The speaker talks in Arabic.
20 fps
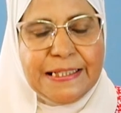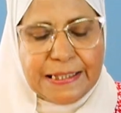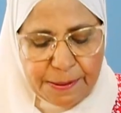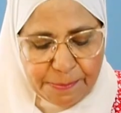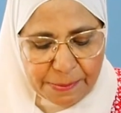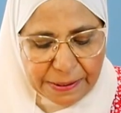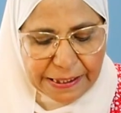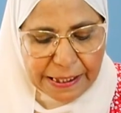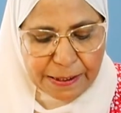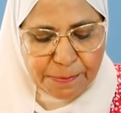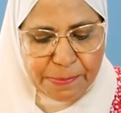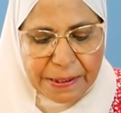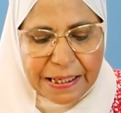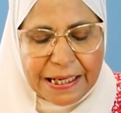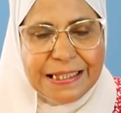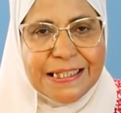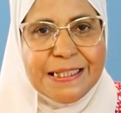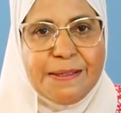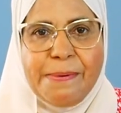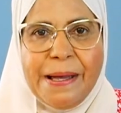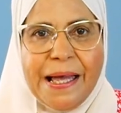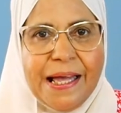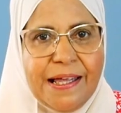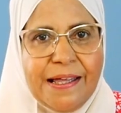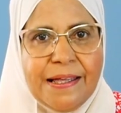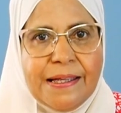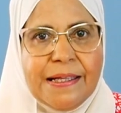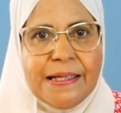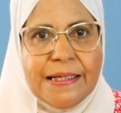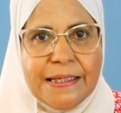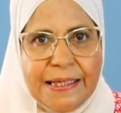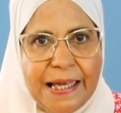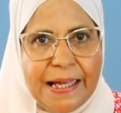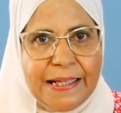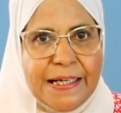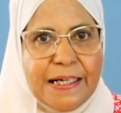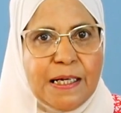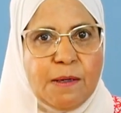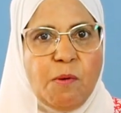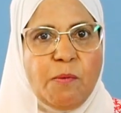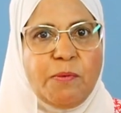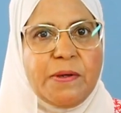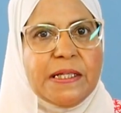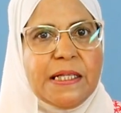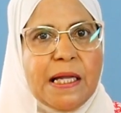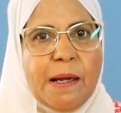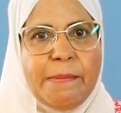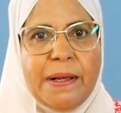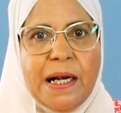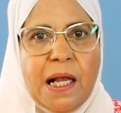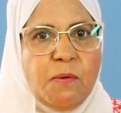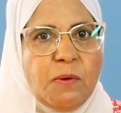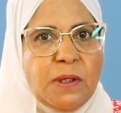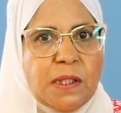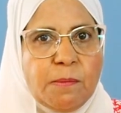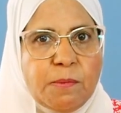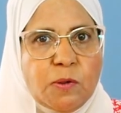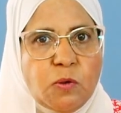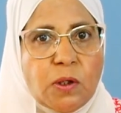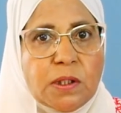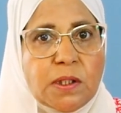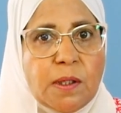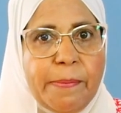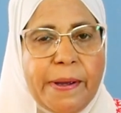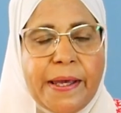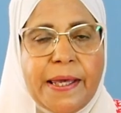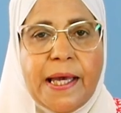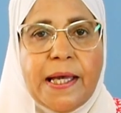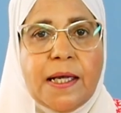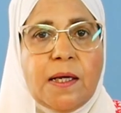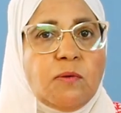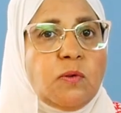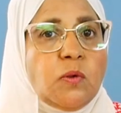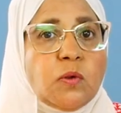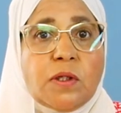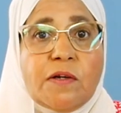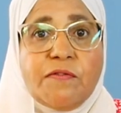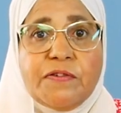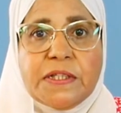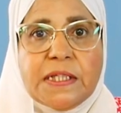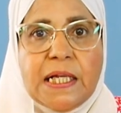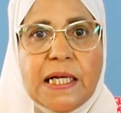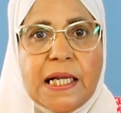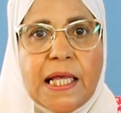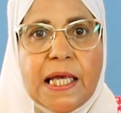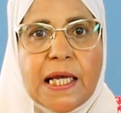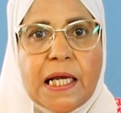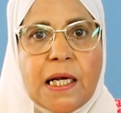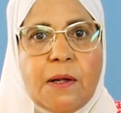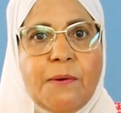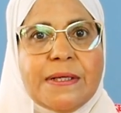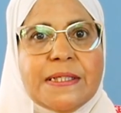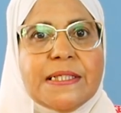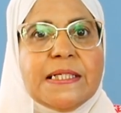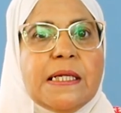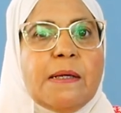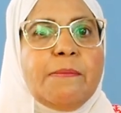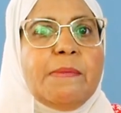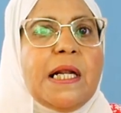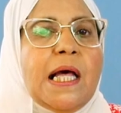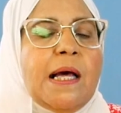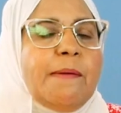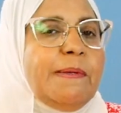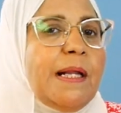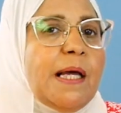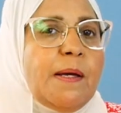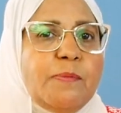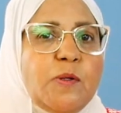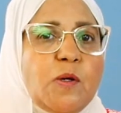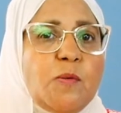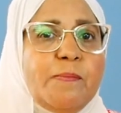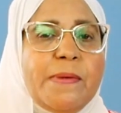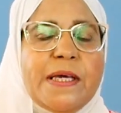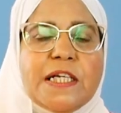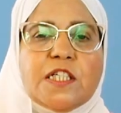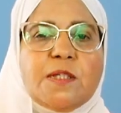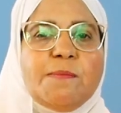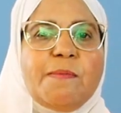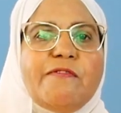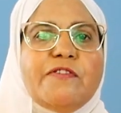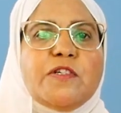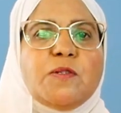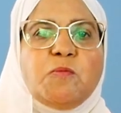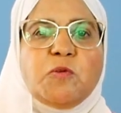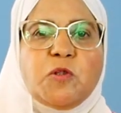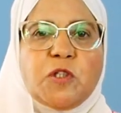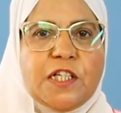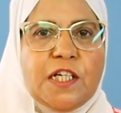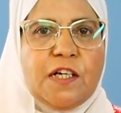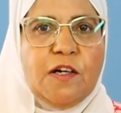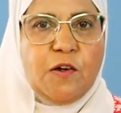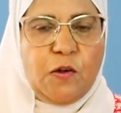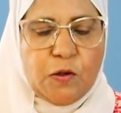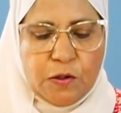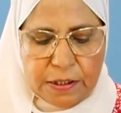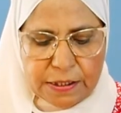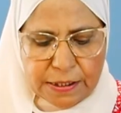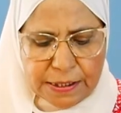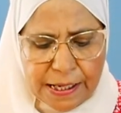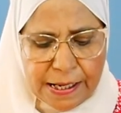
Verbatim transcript: هنسيب التتبيله دي بقى يعني احنا ممكن نعملها واحنا بنوضب اي حاجه ونحطها في التلاجة لو عايزين نعملها قبلها بيوم ماشي مفيش مشكله خالص